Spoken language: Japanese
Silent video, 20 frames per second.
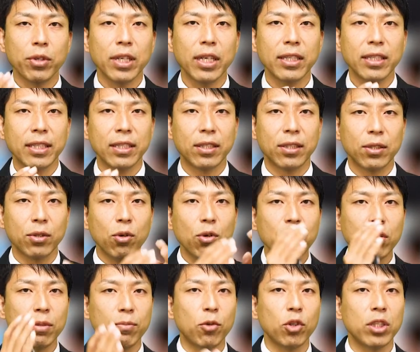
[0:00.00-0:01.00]
に対してす
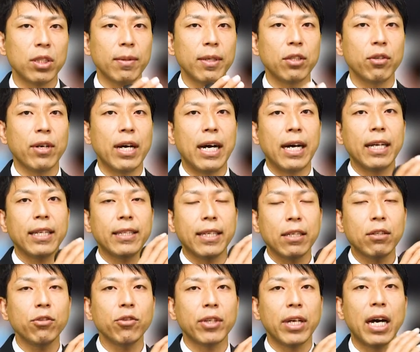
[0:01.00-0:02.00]
ごくモチベーションが上がって
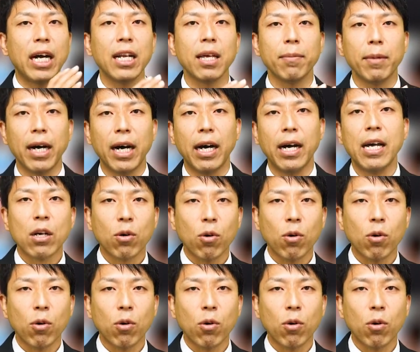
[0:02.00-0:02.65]
いくのであれば、